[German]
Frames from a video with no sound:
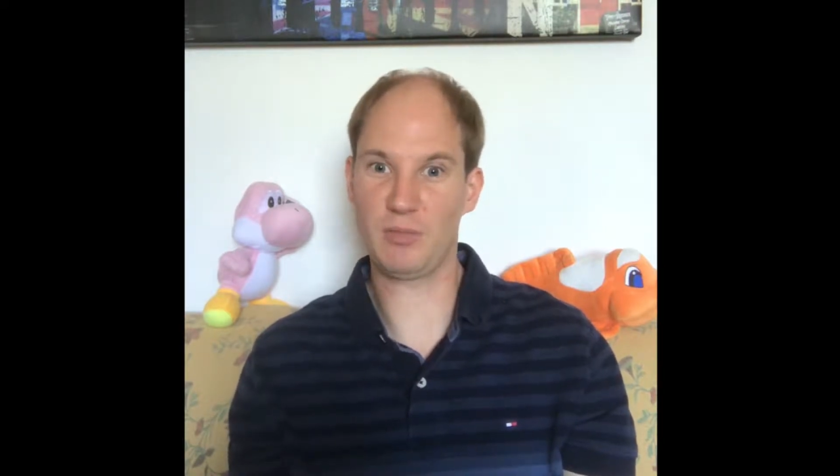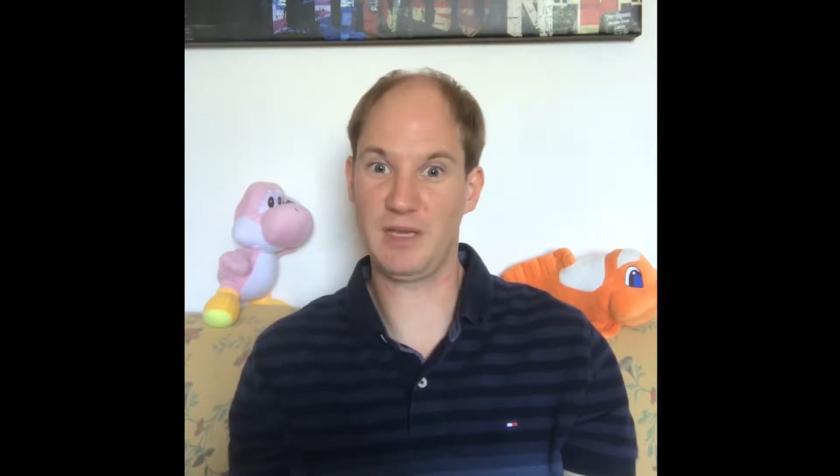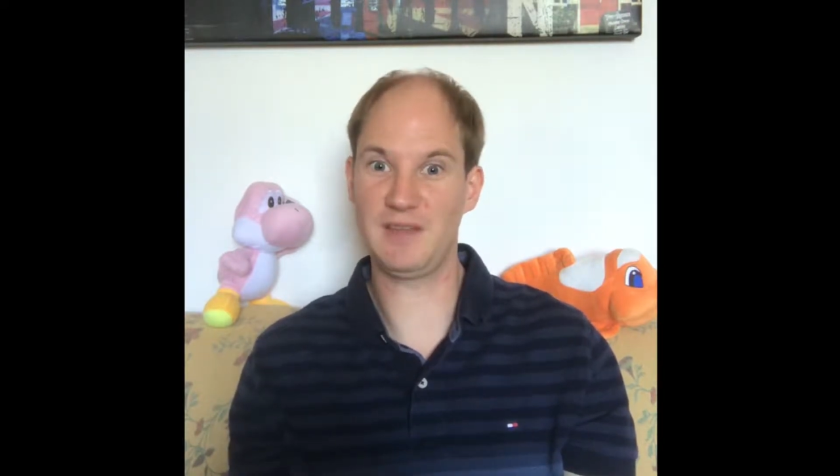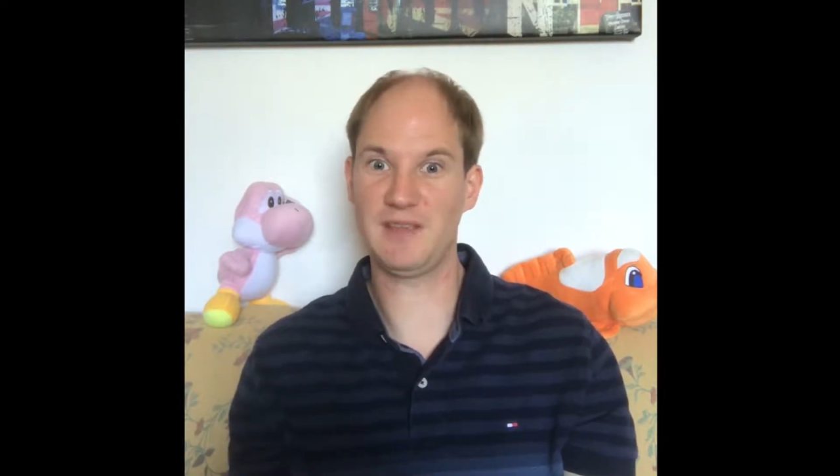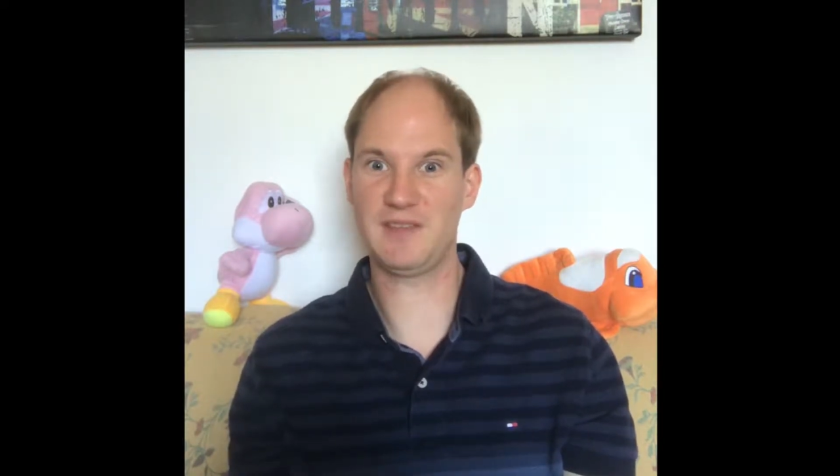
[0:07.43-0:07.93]

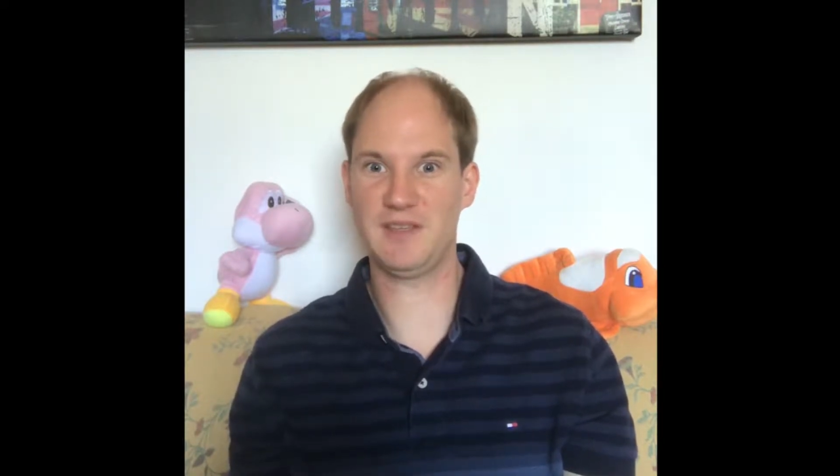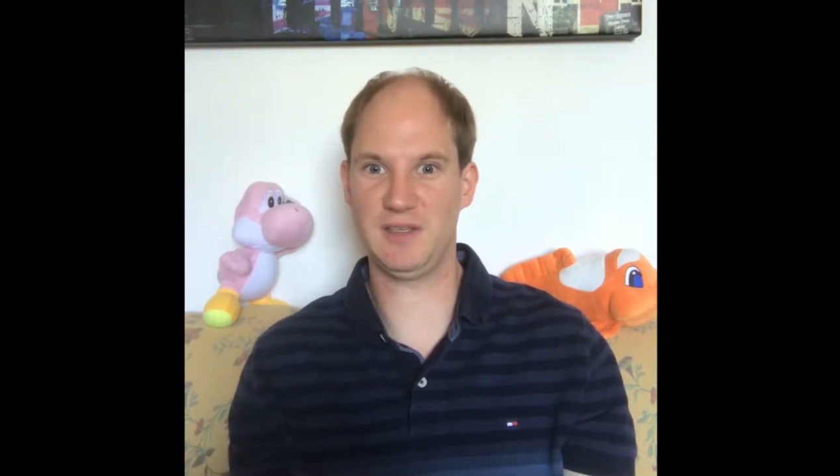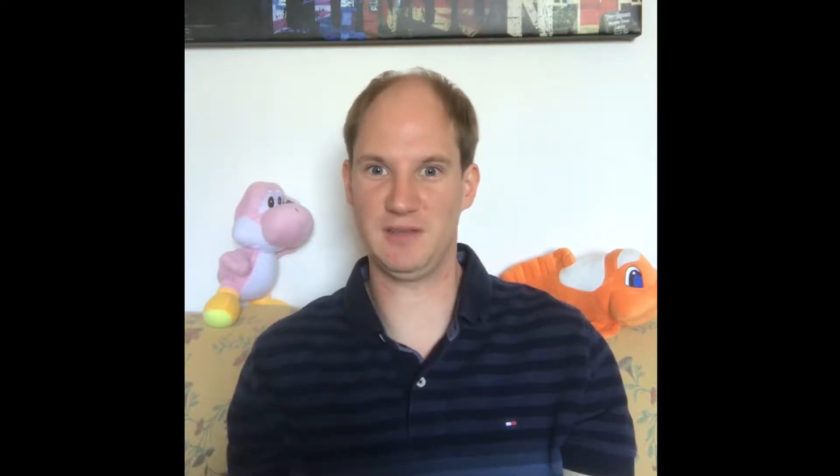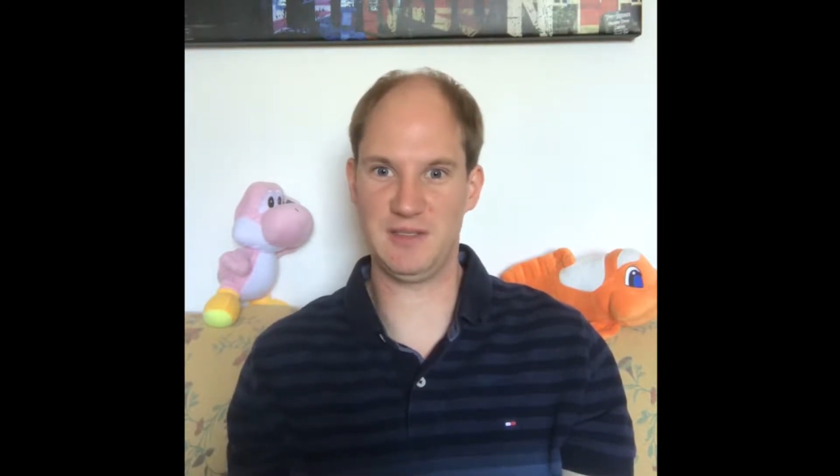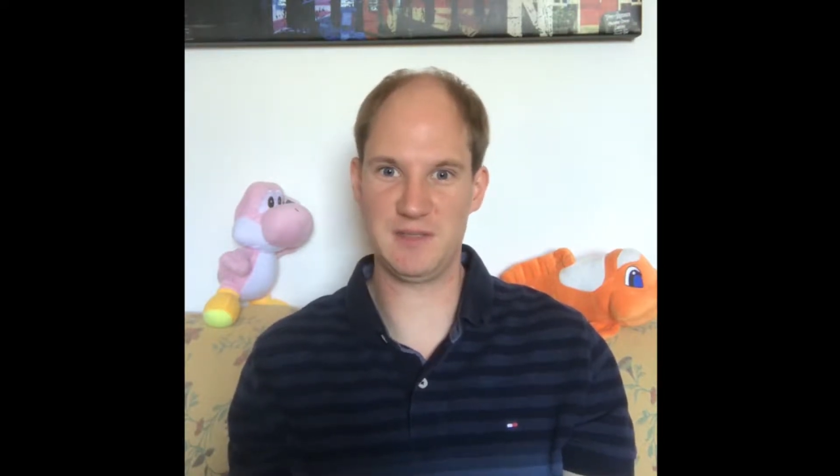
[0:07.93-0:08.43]
geht es jetzt hier
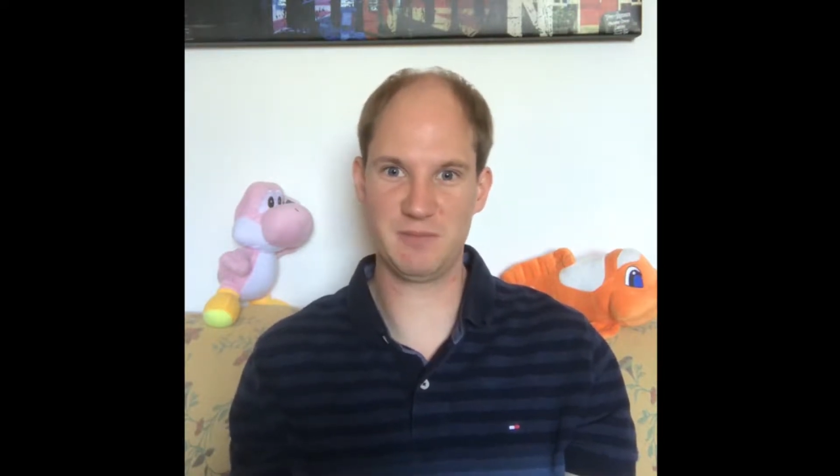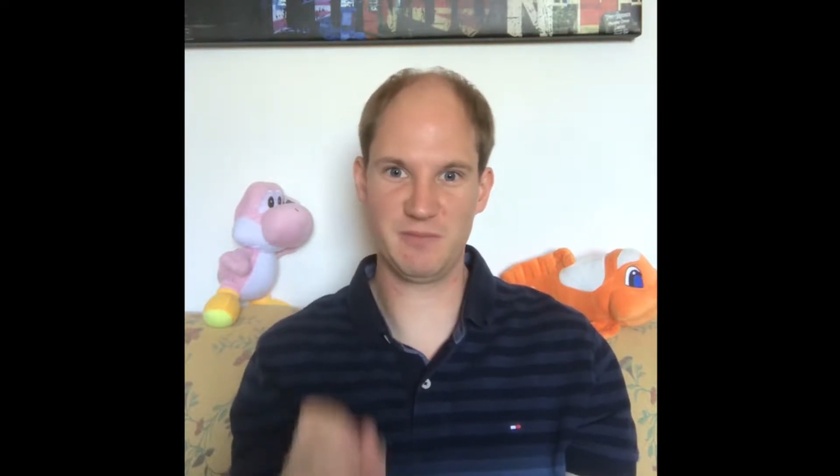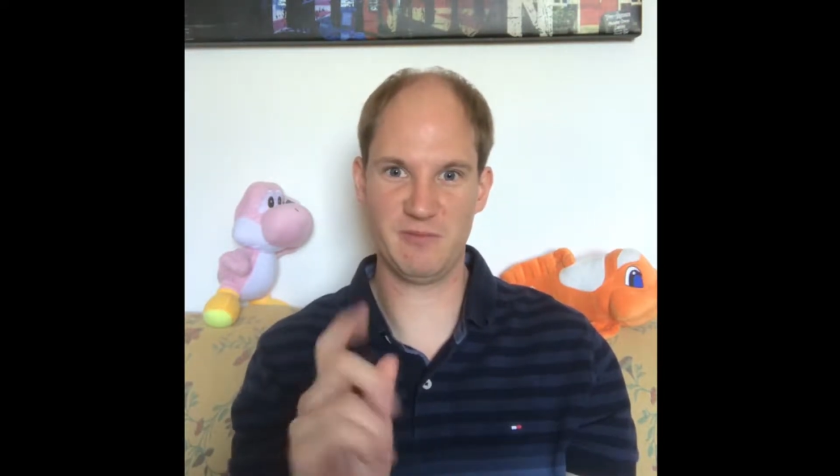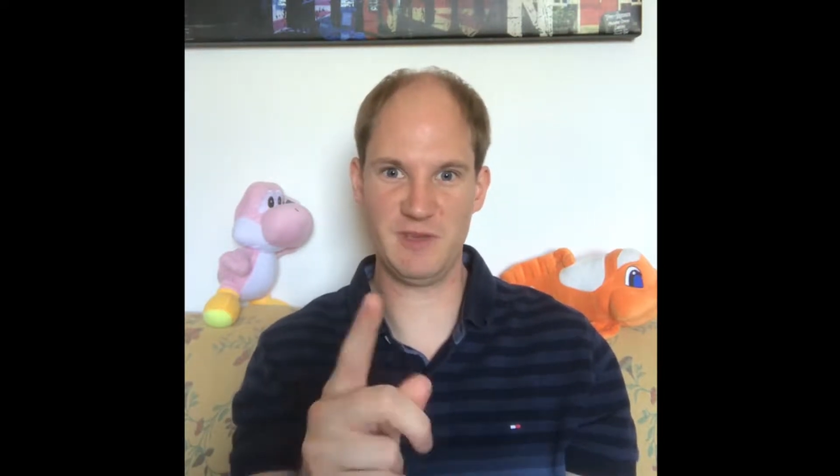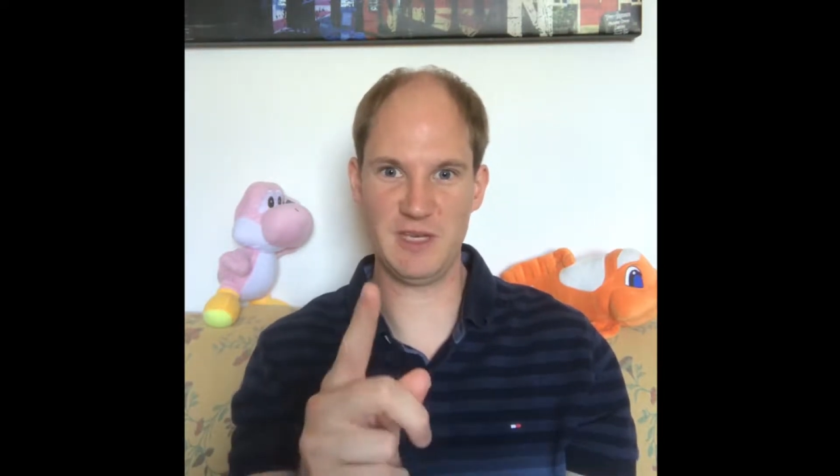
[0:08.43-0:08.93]
in diesem
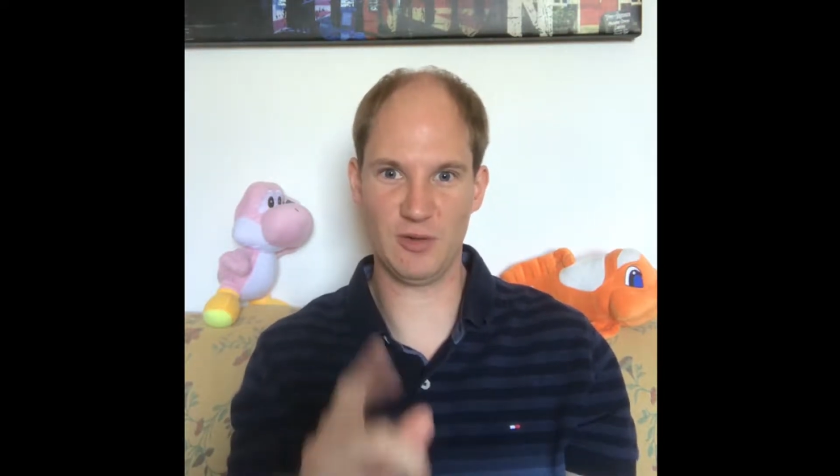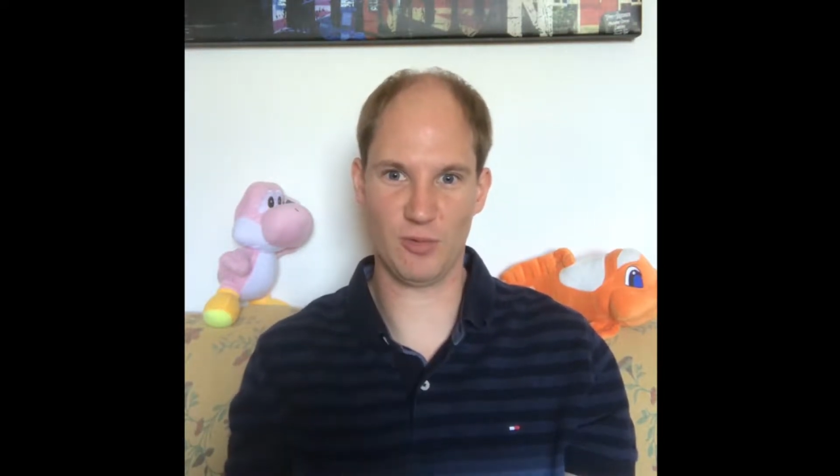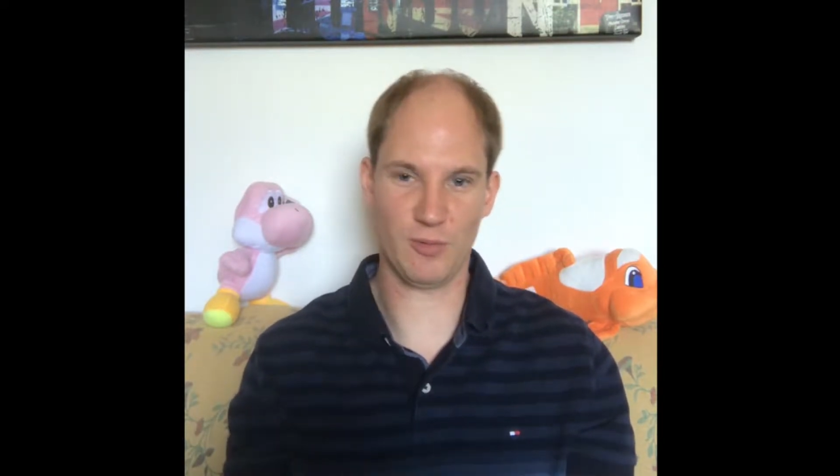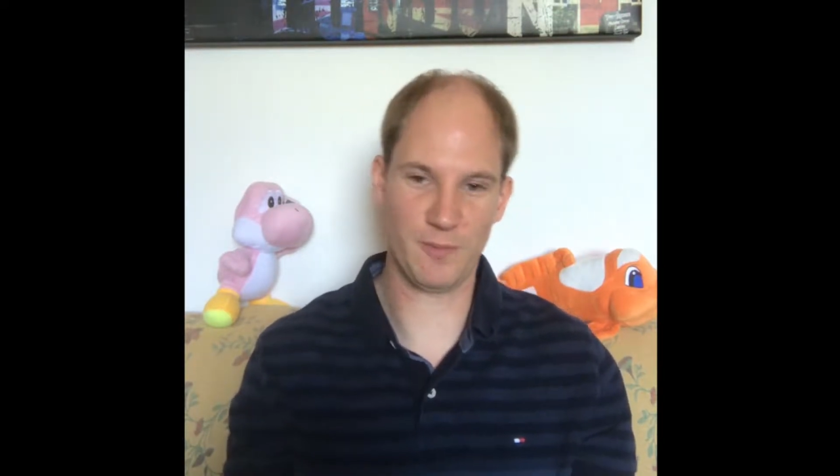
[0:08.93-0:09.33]
Video.